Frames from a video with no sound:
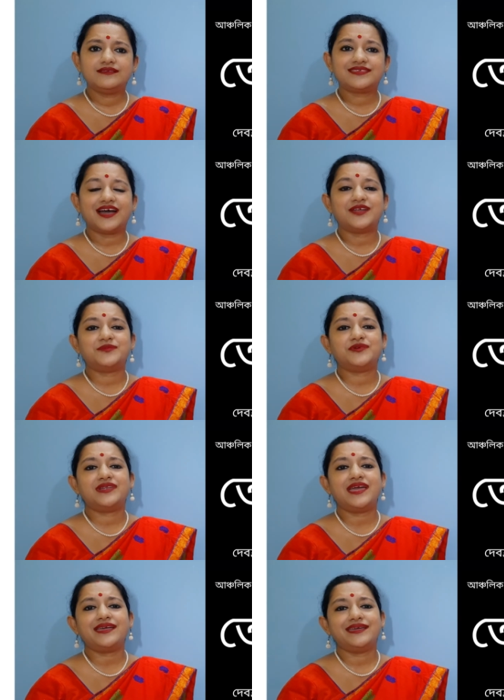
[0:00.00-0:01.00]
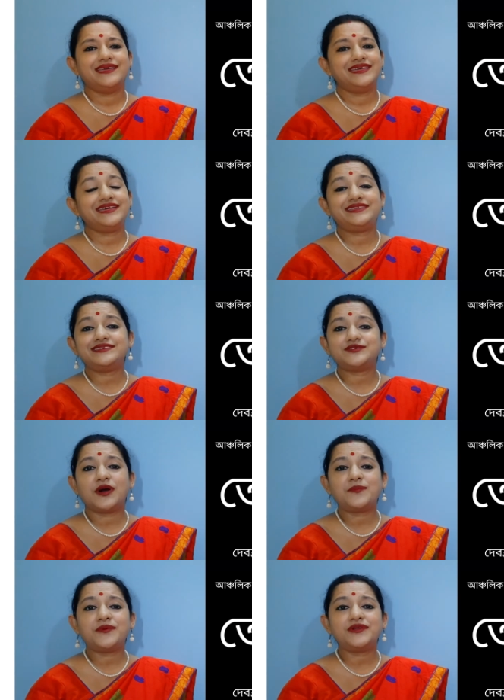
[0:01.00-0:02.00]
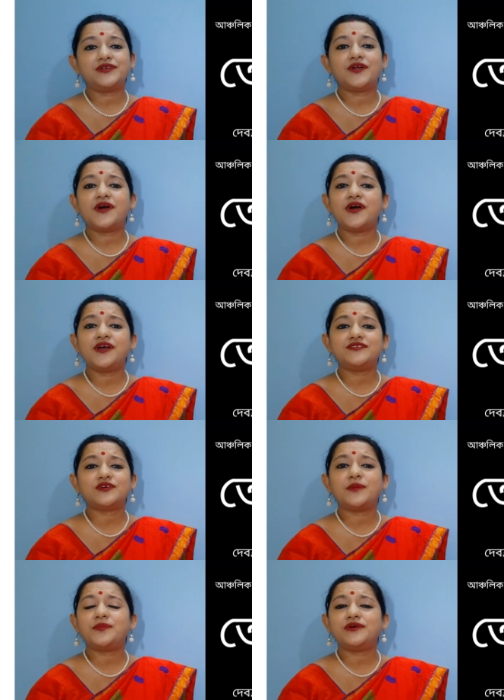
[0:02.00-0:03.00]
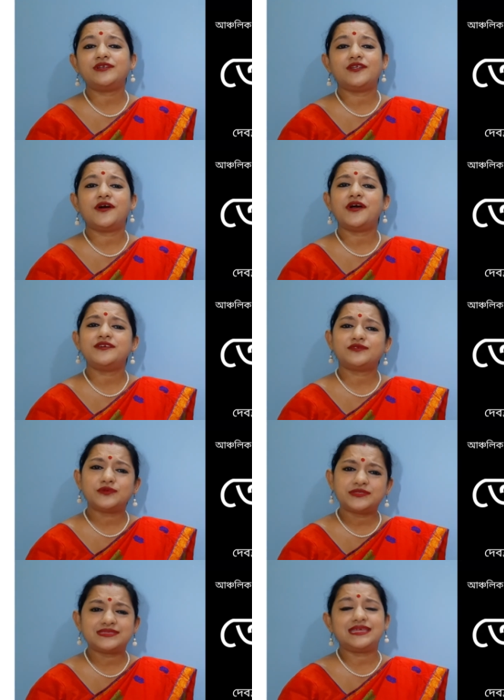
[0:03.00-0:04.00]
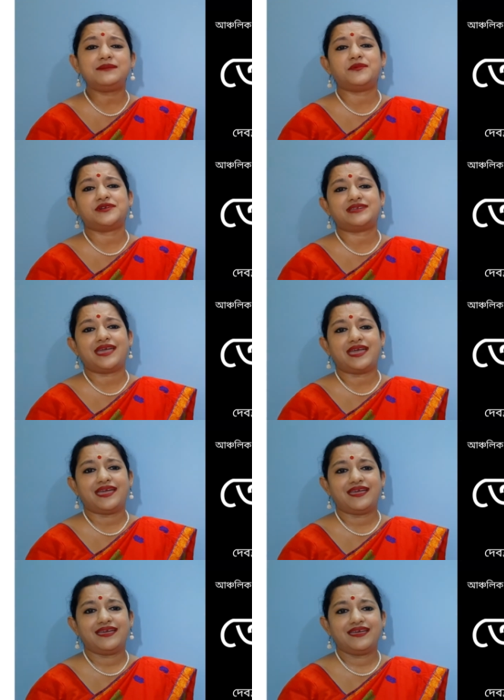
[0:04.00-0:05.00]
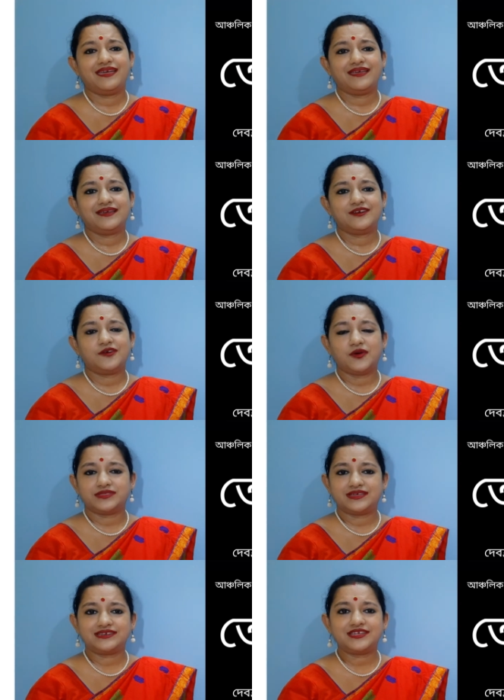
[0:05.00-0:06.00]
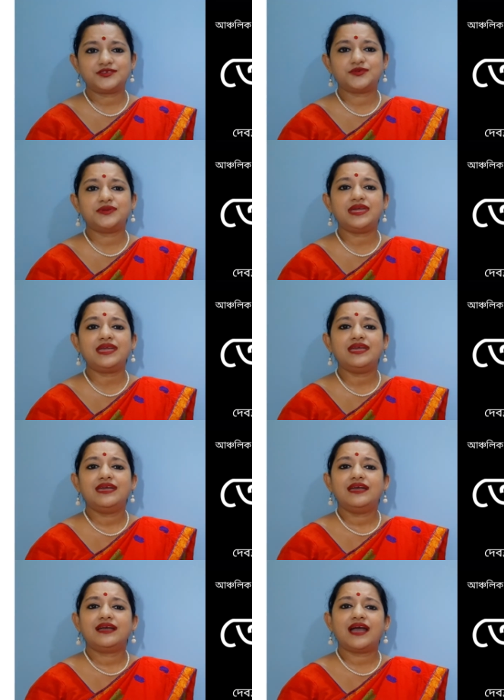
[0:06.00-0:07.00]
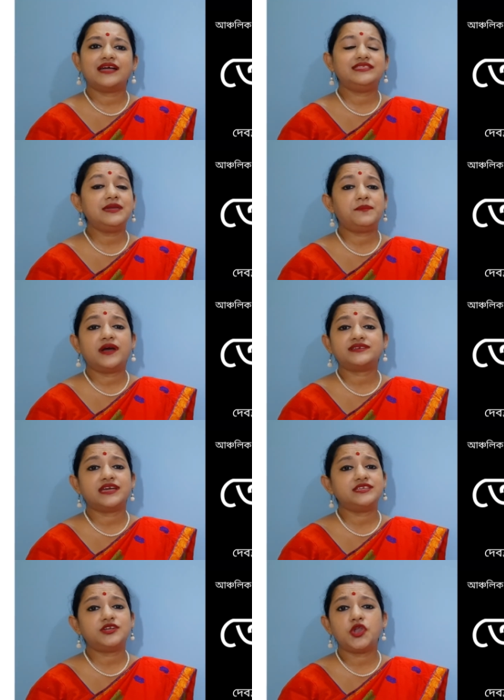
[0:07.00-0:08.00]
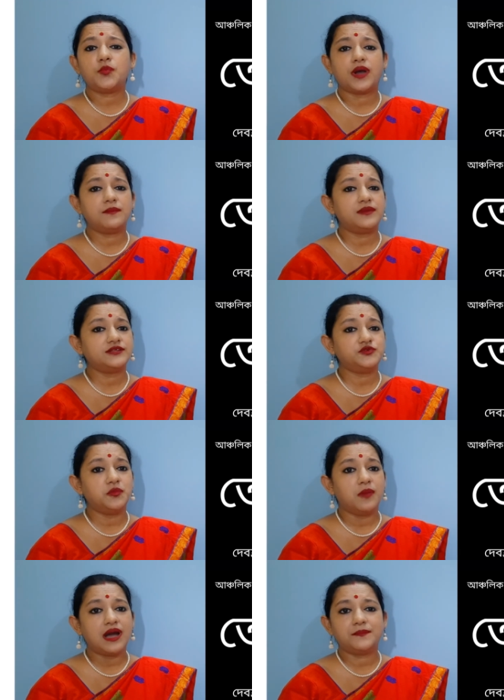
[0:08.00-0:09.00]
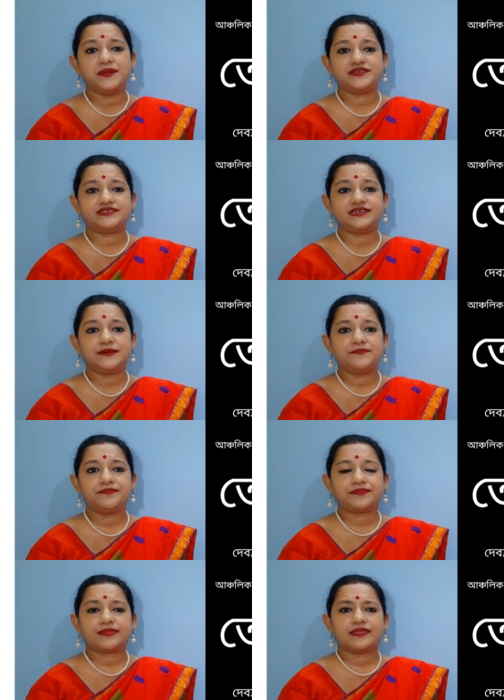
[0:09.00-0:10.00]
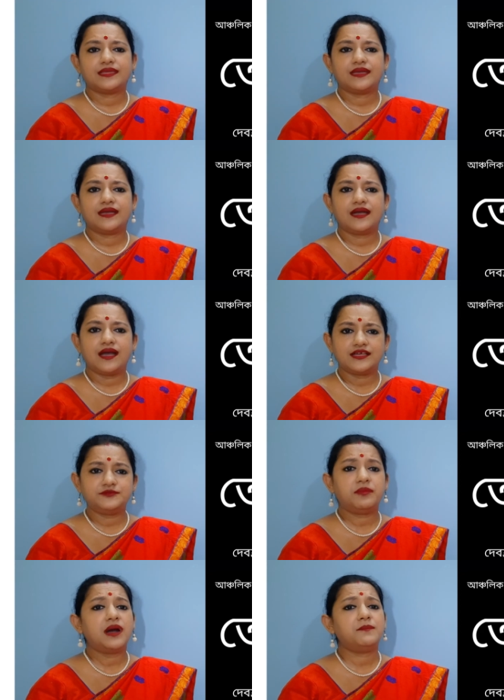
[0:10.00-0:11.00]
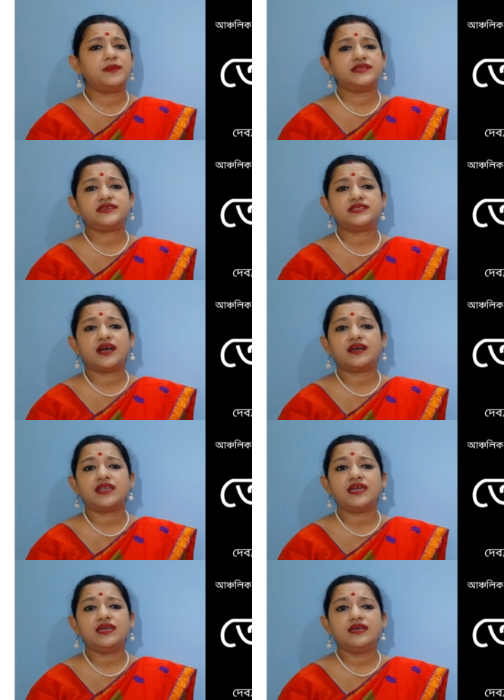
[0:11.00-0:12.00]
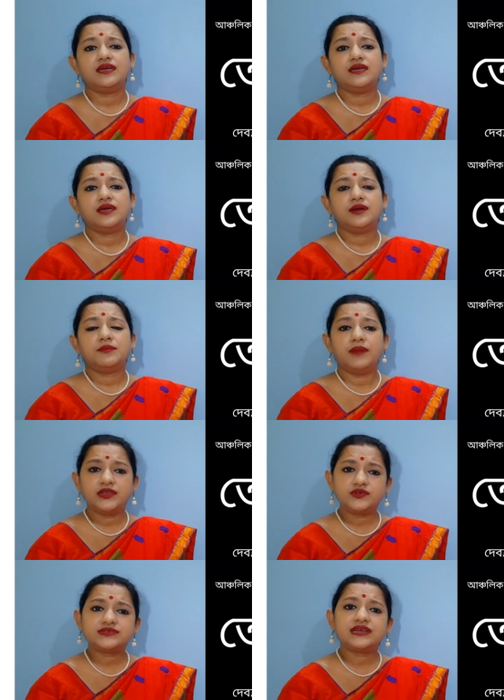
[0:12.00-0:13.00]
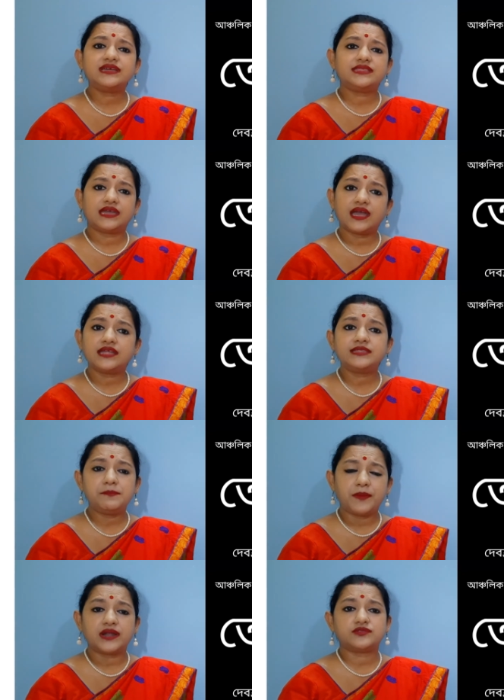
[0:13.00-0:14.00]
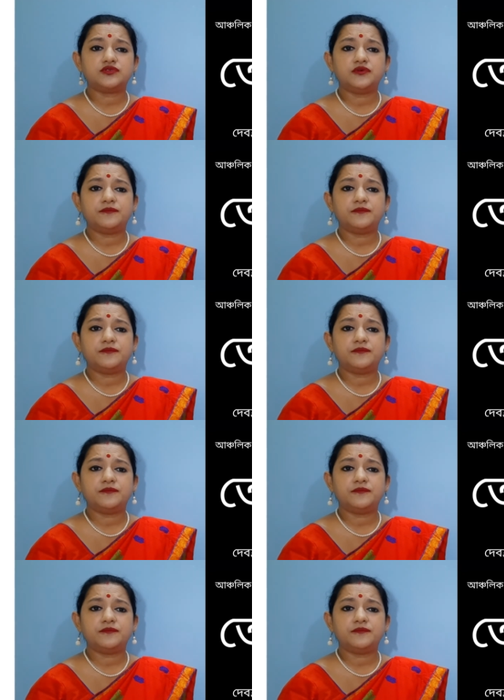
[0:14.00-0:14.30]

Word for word: স্যার বললে এটা স্বপন লয় স্বপন লয় সত্যি বটে কথাটা শুনে কাঁদে ছিল আমরা দু মা বেটি আজ বাপ বাঁচে থাকলে মানুষটাকে দেখাতে পারত